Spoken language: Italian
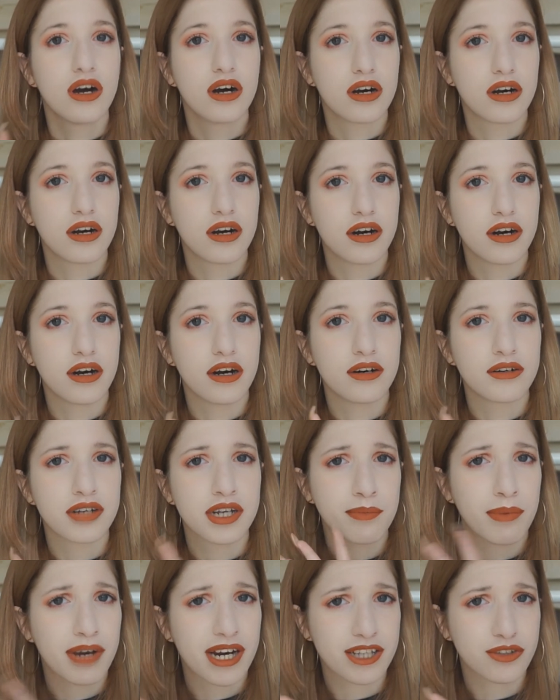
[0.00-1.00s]
eh,
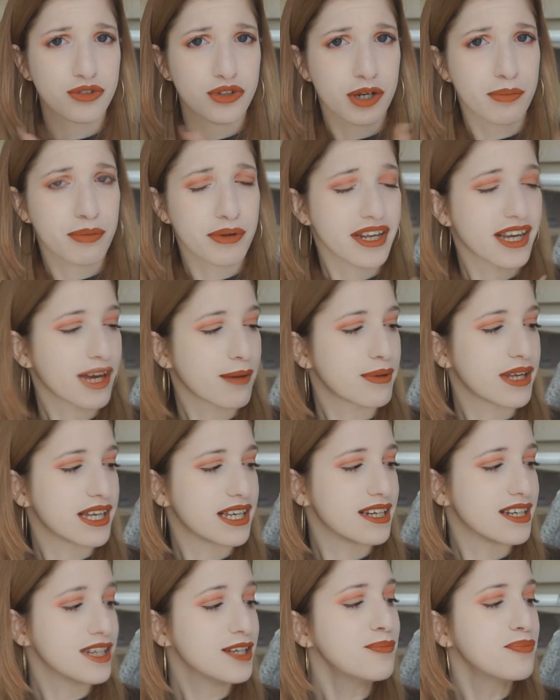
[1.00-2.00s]
riparatore per i
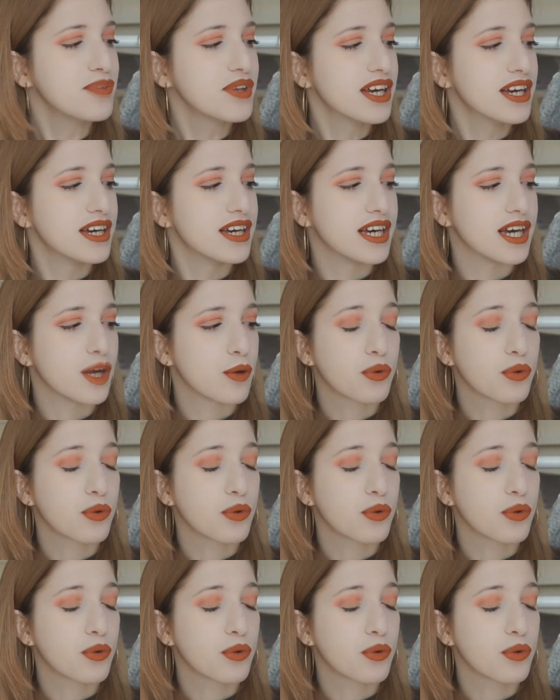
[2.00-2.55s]
capelli eh,